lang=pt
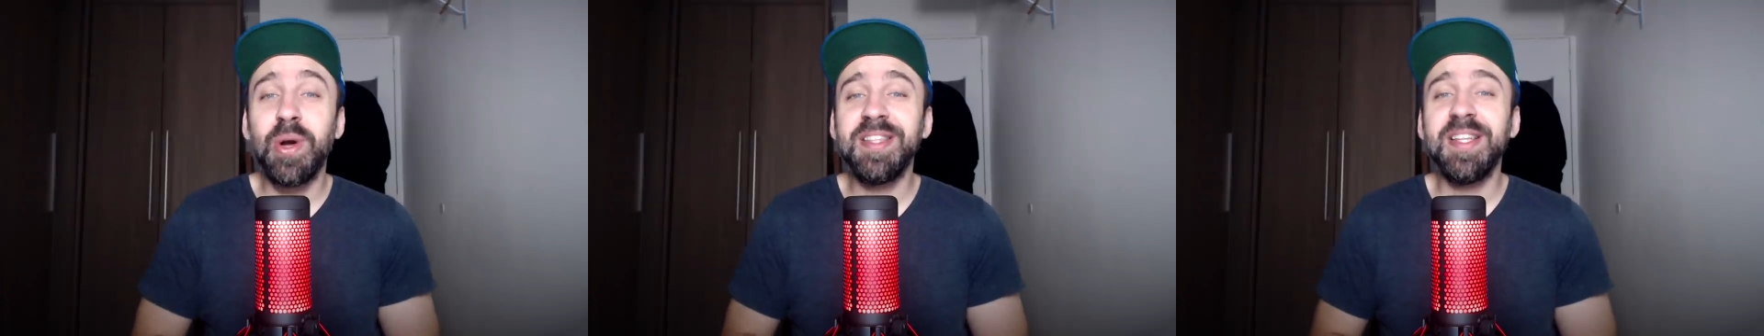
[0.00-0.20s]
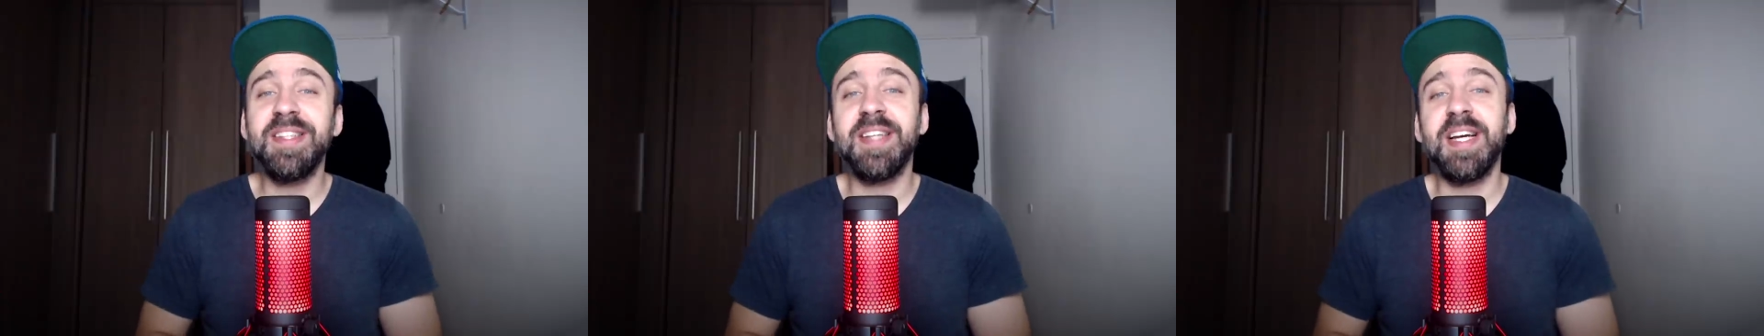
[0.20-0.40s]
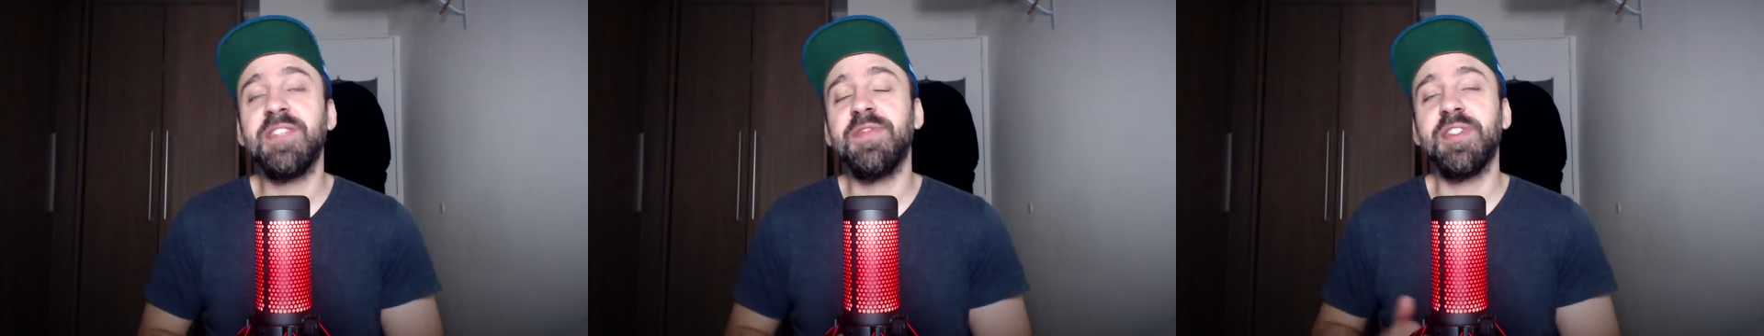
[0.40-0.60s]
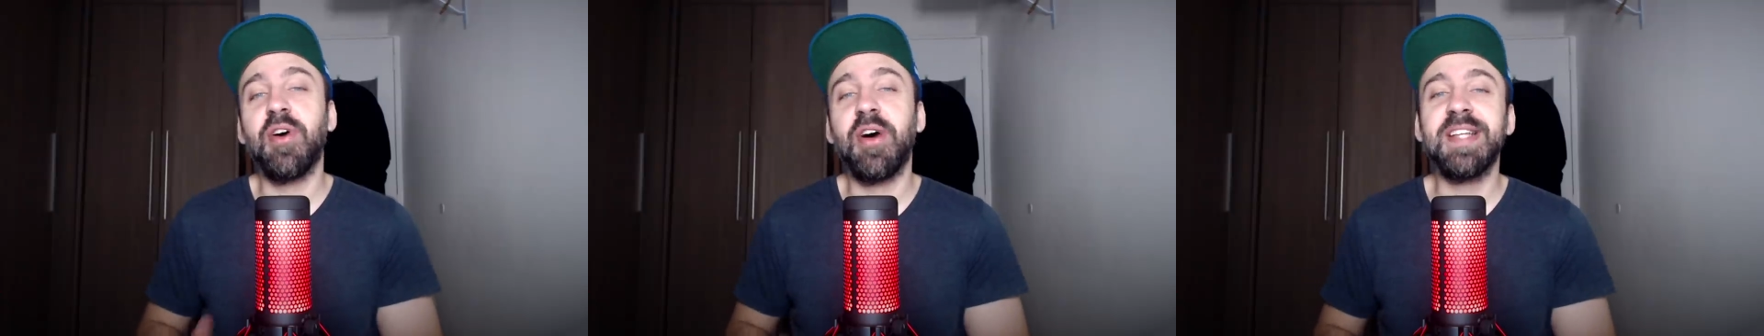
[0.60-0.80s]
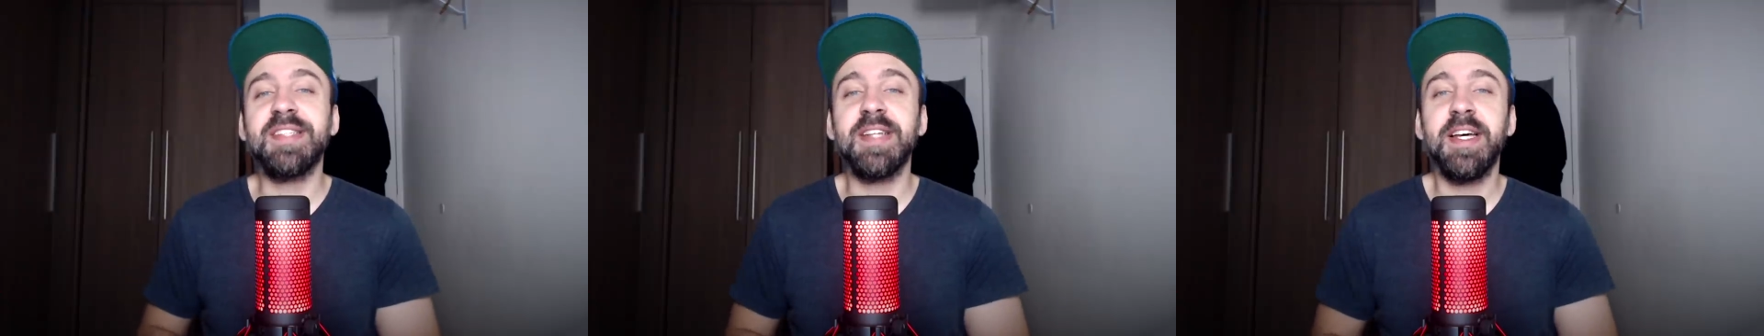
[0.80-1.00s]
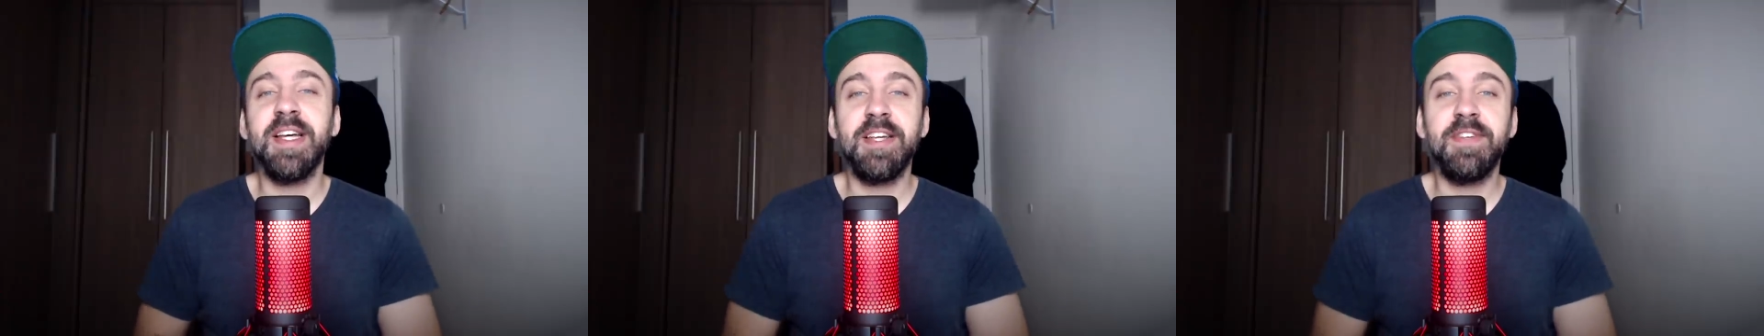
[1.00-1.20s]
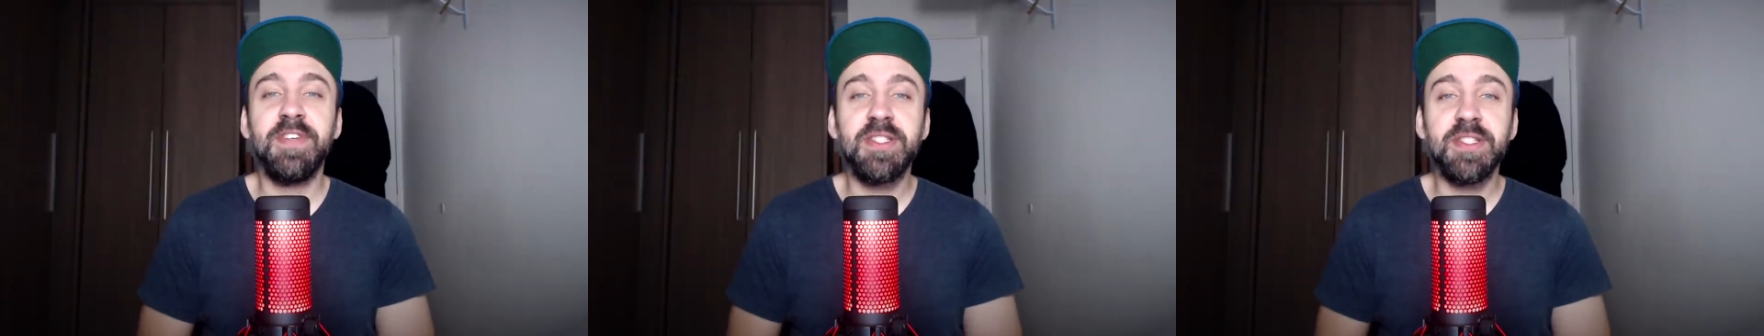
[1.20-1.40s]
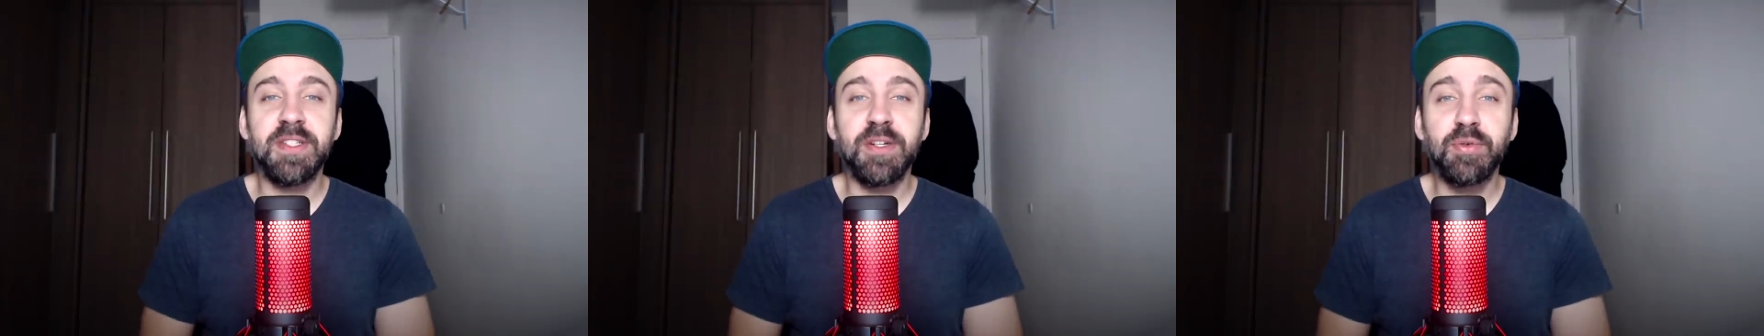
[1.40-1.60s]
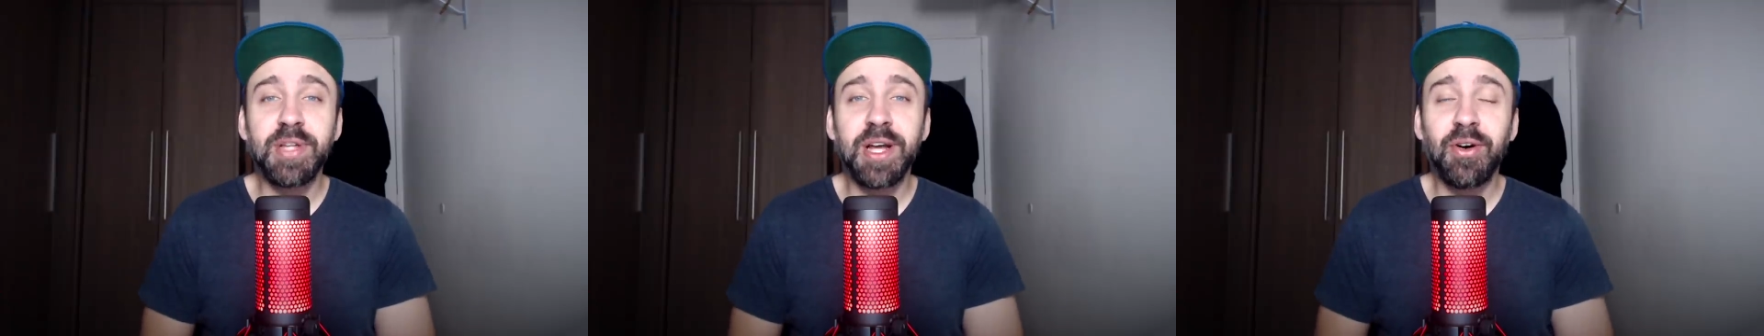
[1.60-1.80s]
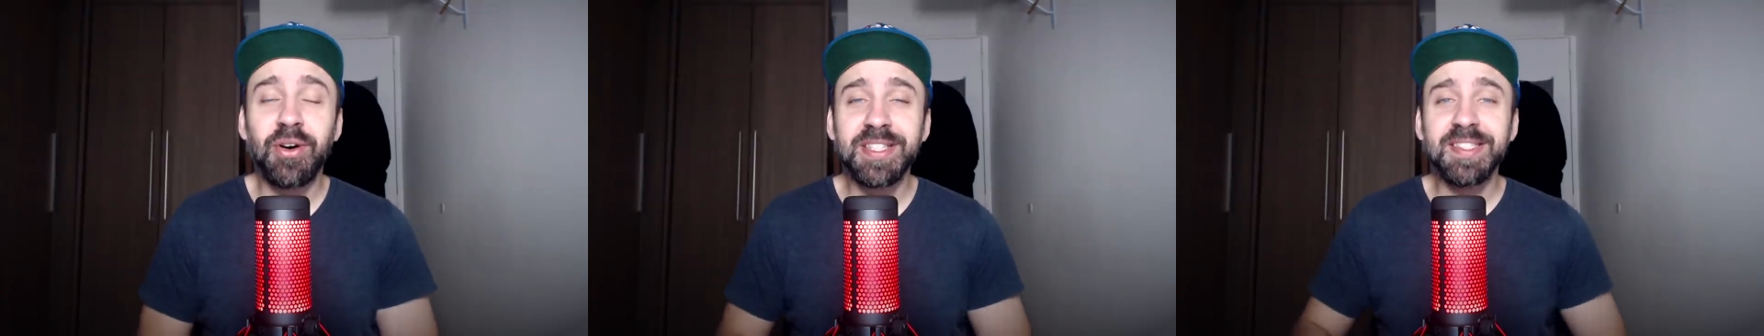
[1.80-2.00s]
57 vitórias e 25
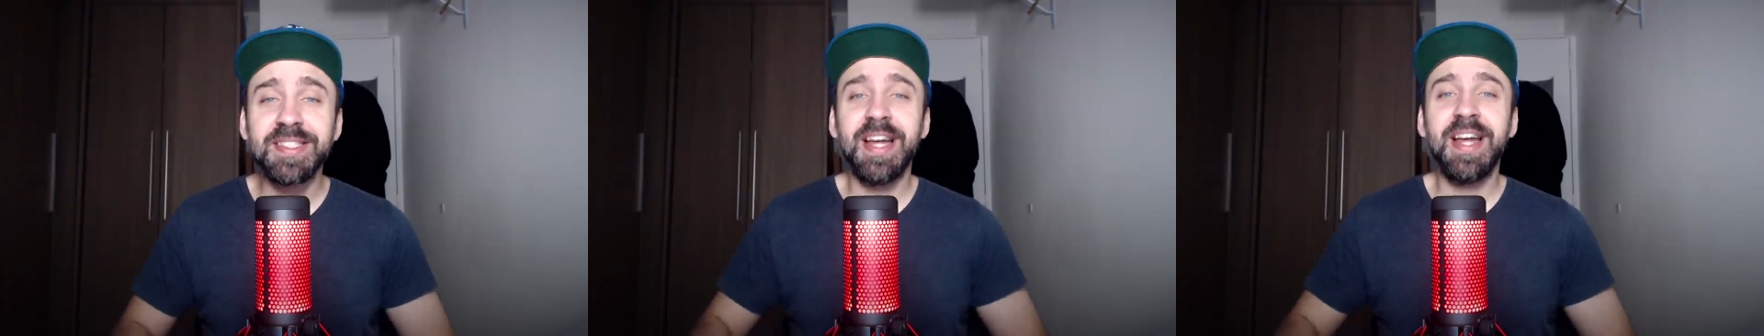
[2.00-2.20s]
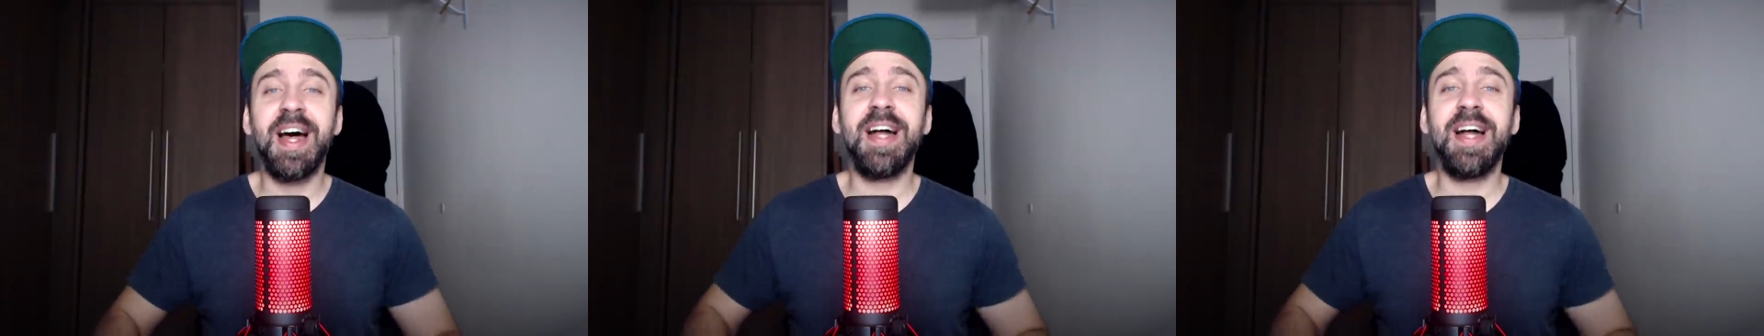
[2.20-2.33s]
derrotas,